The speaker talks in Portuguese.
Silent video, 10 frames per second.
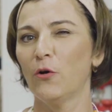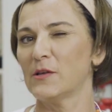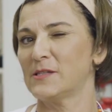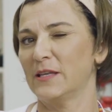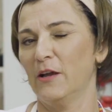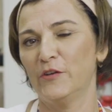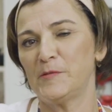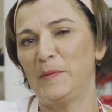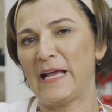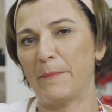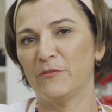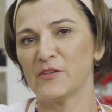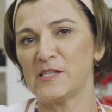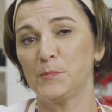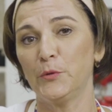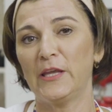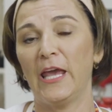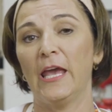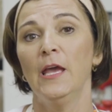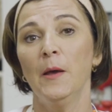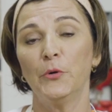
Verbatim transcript: louça e eu vou explicar para vocês por quê.